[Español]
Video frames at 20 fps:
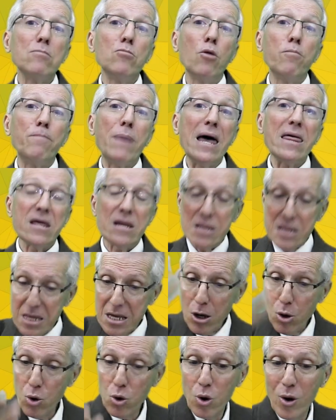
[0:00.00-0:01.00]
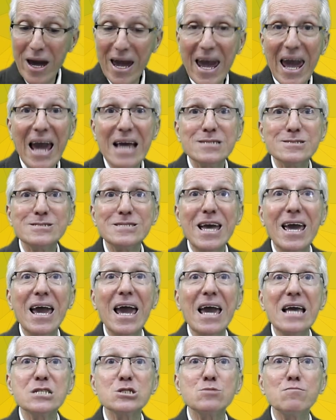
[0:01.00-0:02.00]
mismo Padre dijo,
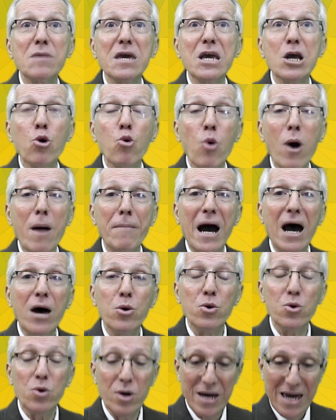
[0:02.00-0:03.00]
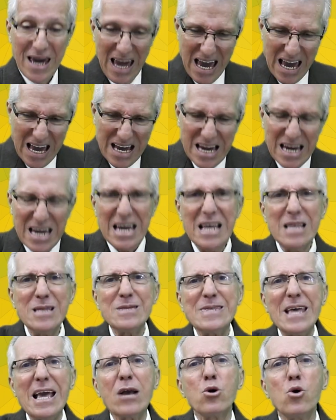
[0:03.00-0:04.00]
este es mi Hijo amado en
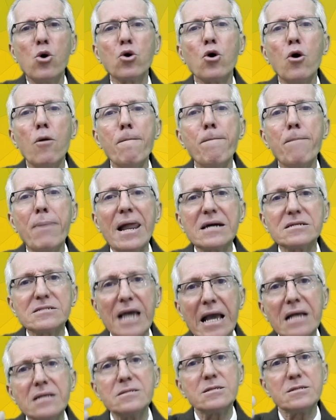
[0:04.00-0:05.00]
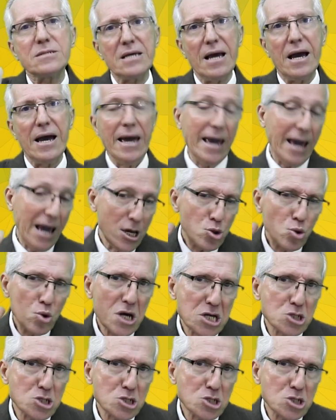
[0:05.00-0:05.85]
quien tengo complacencia. Ellos